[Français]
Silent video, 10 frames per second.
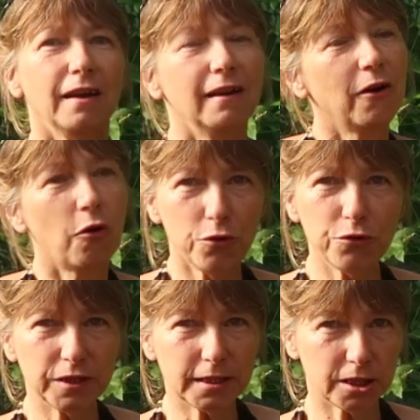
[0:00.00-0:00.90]
Euh, on
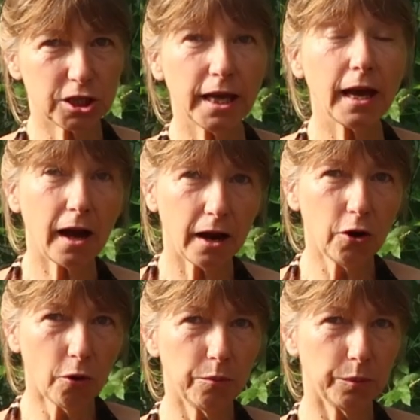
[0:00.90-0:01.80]
le fait sécher à
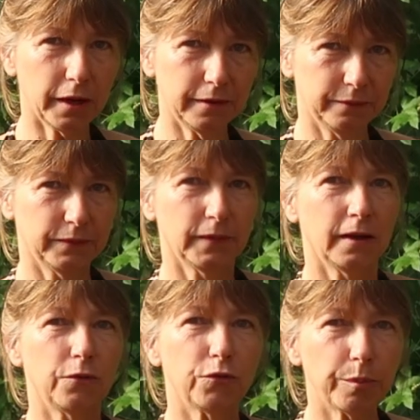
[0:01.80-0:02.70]
l'ombre
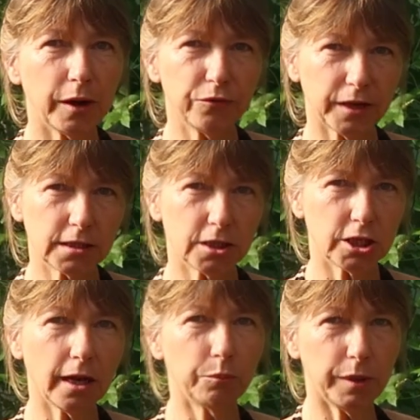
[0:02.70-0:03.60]
il ne faut pas le faire
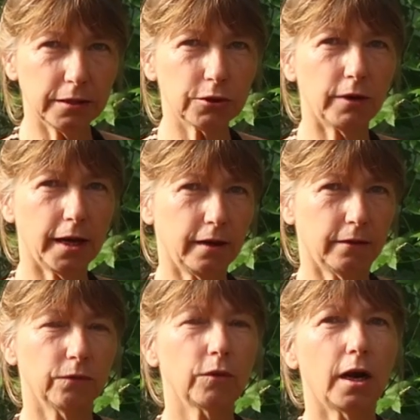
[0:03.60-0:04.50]
sécher en plein soleil.
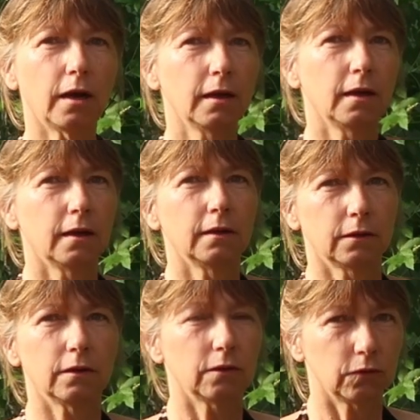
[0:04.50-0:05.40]
Voilà. Euh,
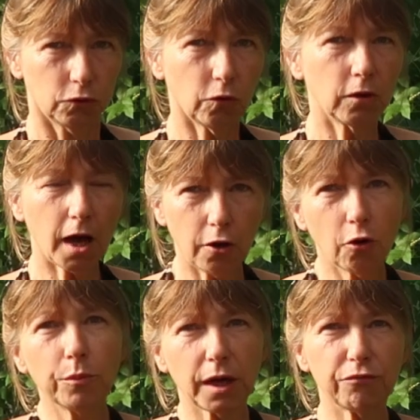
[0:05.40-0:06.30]
euh, donc à
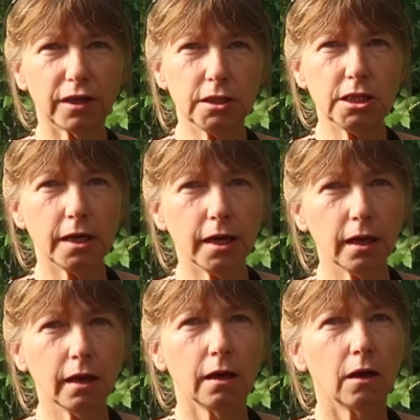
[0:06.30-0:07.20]
l'ombre et ventilé,